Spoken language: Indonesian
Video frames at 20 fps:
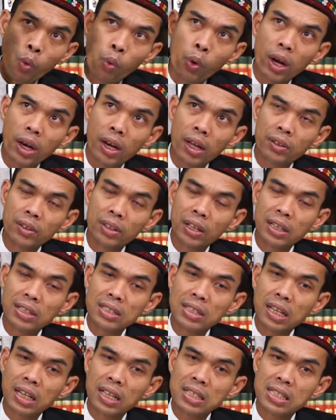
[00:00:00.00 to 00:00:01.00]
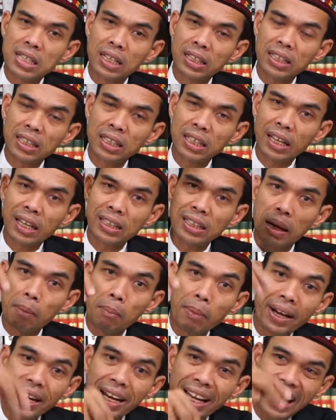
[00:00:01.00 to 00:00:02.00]
Walladzi anzala
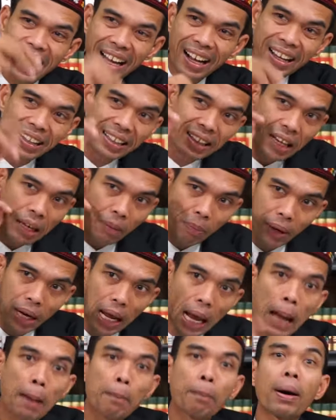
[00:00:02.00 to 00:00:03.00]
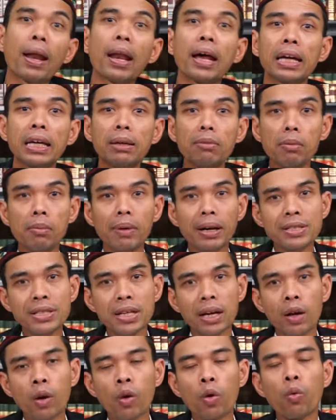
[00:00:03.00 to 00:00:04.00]
sakinata mendengar aja dapat apalagi
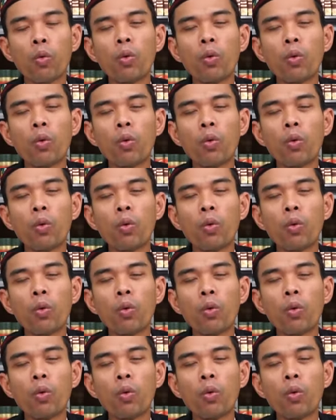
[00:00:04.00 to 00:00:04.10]
membaca.